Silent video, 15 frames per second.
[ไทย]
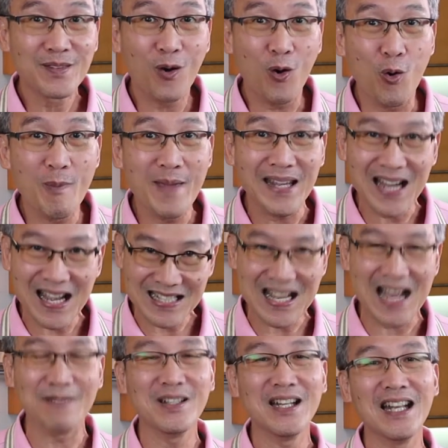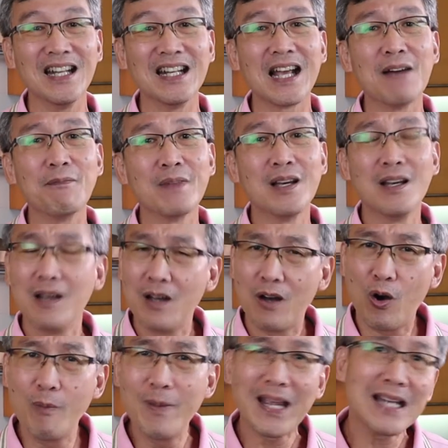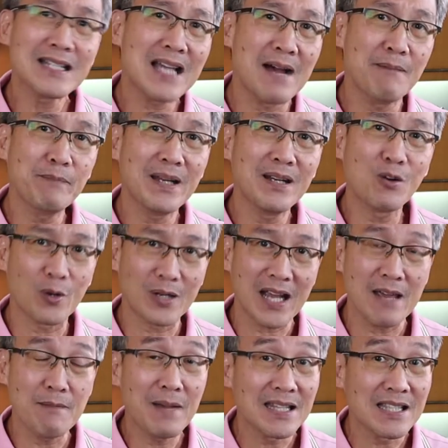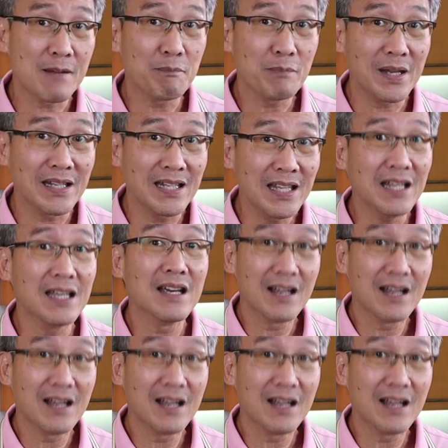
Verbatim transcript: โอเมก้า3นั่นเองครับโอเมก้า3เป็นกรดไขมันจำเป็นที่